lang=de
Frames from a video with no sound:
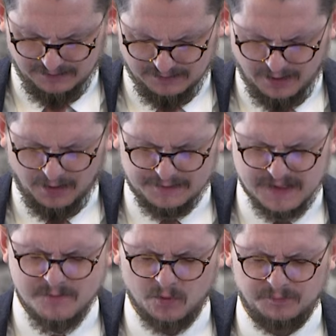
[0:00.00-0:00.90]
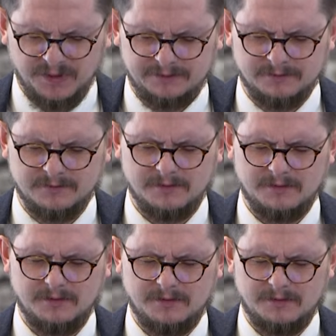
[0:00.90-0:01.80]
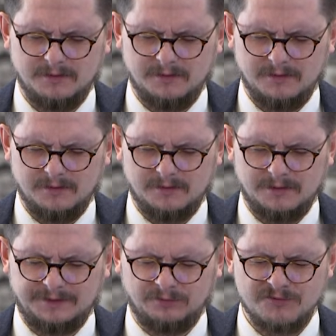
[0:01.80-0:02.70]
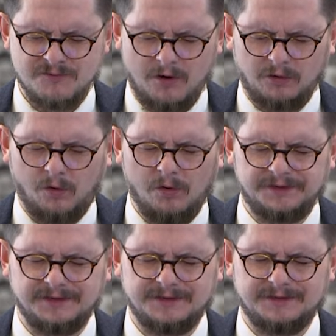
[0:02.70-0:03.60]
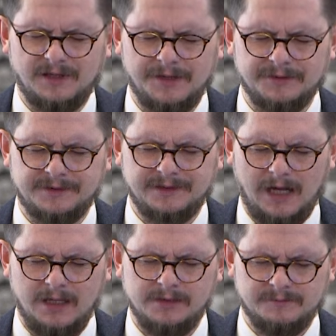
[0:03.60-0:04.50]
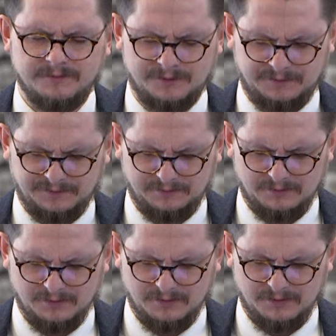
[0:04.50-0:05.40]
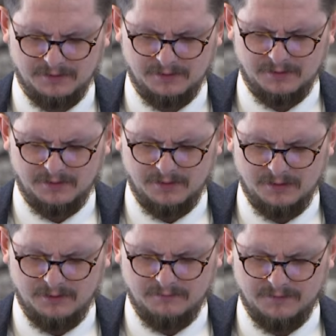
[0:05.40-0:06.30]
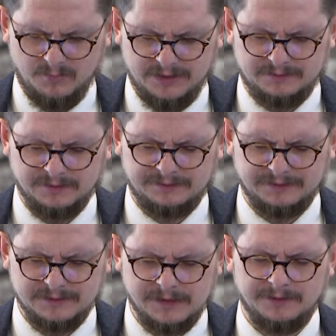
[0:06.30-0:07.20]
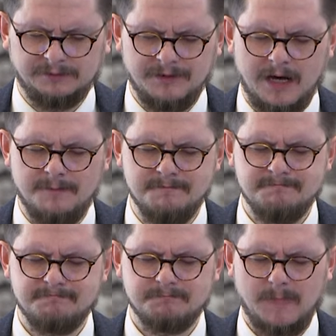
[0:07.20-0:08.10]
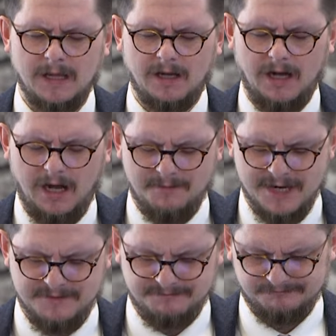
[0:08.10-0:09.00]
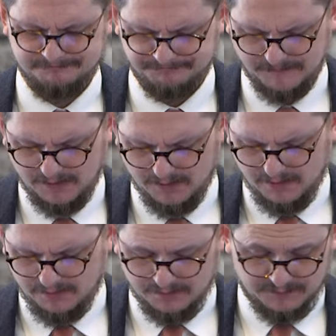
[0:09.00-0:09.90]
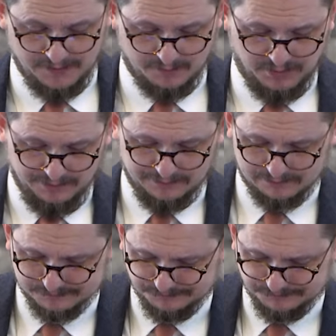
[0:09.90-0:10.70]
in aller Demut bitten, dass du nun noch Großes an uns allen wirkst. Wir beten es in Jesu Namen. Amen. Amen. Nehmt gerne Platz.